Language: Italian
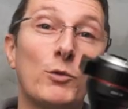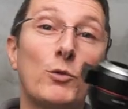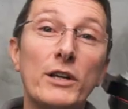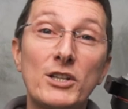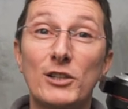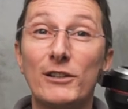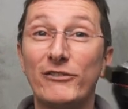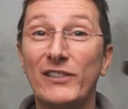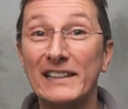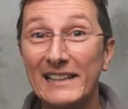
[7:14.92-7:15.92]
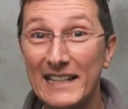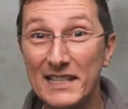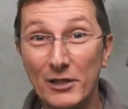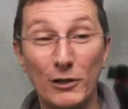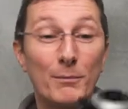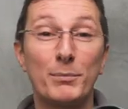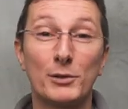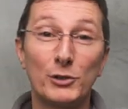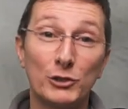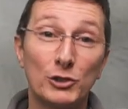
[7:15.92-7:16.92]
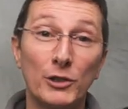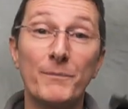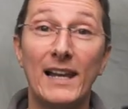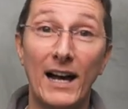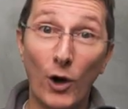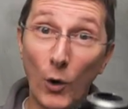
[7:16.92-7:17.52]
questo fantastico prodotto, la